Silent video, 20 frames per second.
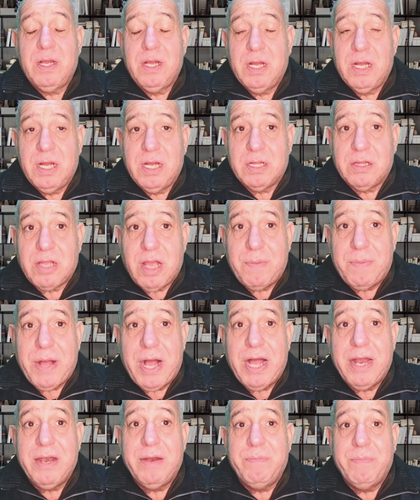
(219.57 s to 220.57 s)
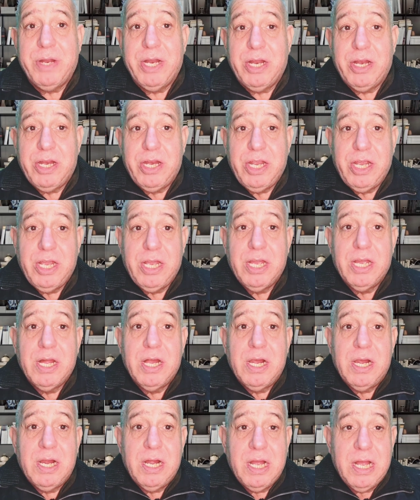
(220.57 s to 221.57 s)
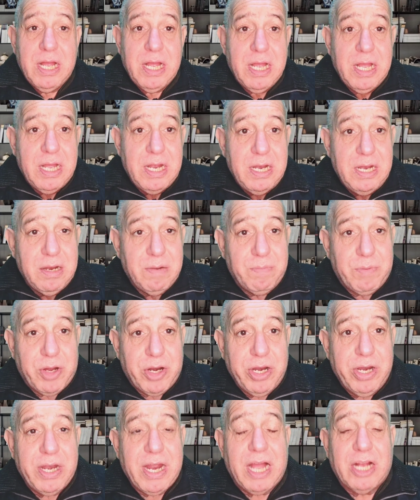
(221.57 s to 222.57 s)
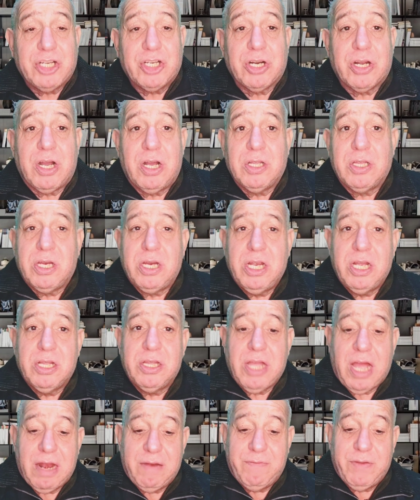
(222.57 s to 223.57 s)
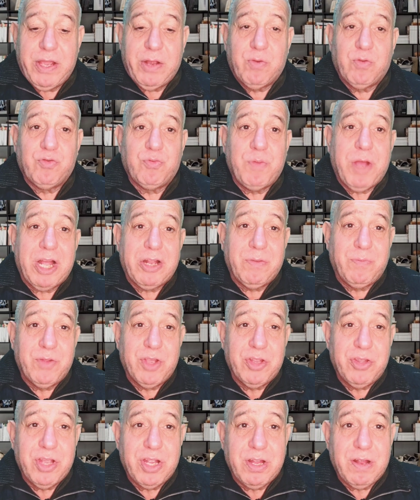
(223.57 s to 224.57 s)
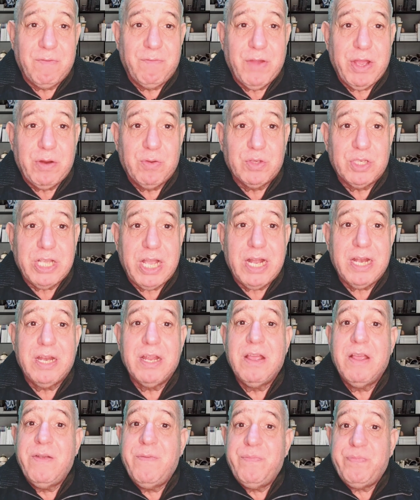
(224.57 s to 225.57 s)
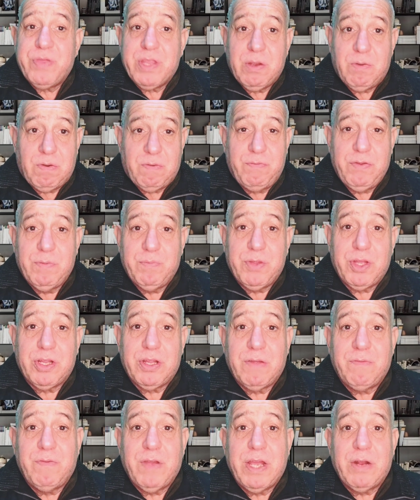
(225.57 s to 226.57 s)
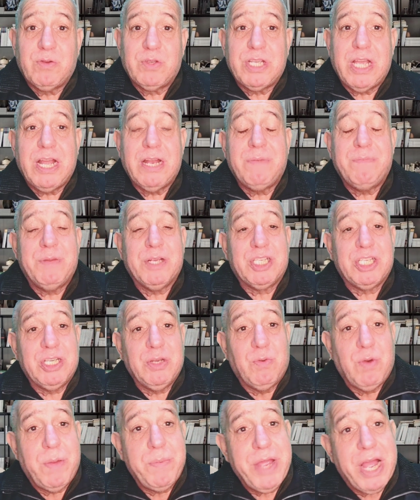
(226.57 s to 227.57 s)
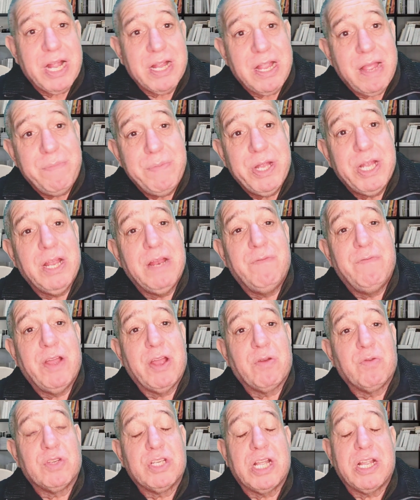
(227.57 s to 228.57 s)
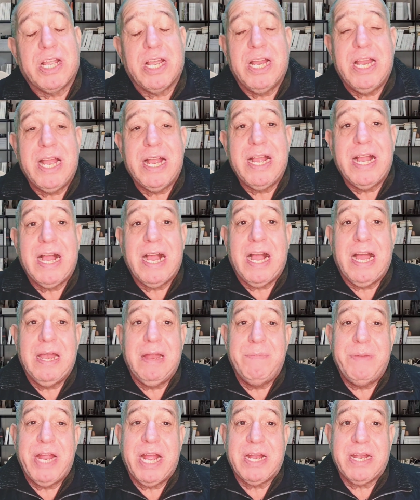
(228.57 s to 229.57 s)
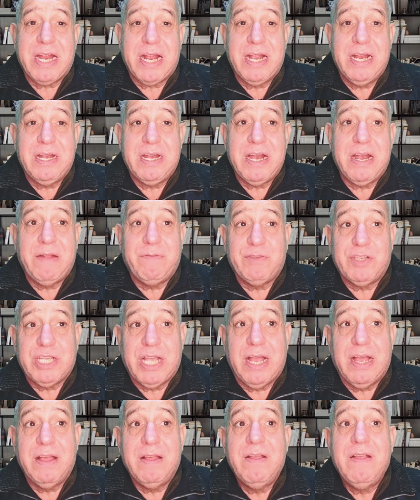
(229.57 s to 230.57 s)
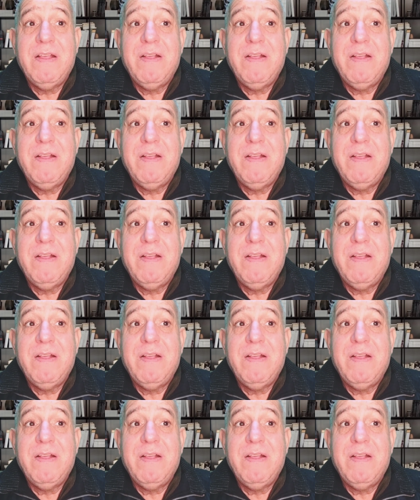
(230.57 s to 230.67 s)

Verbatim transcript: آه طبعا بنديه آه للمريض عشان خاطر يقضي على الفيروس بعض مضادات الفيروسات هو في مضادات فيروسات بس هو بيعتمد الفيروسات علاجها على مناعتك انت نفسها